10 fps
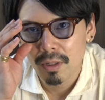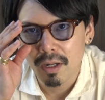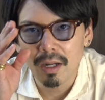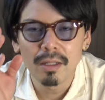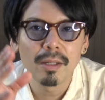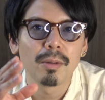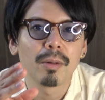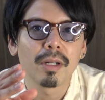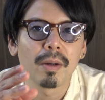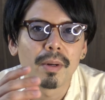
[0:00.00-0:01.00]
アーネルよ
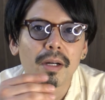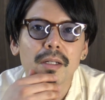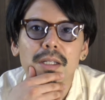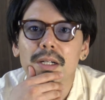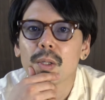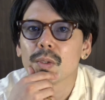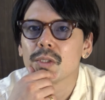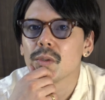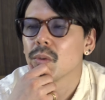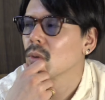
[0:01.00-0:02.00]
りかはなんかこっ
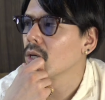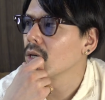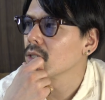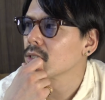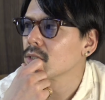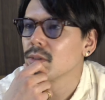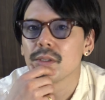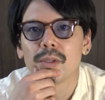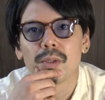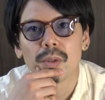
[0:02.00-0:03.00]
ちの方がしっくり
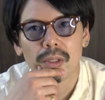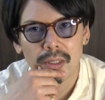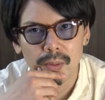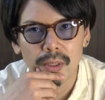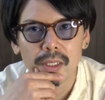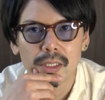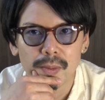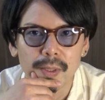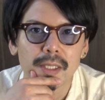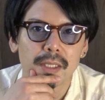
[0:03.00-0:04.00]
くるような気は
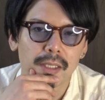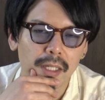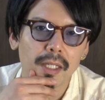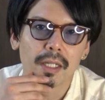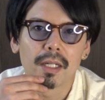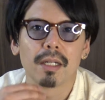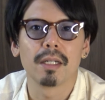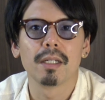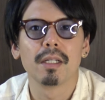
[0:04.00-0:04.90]
しますねはい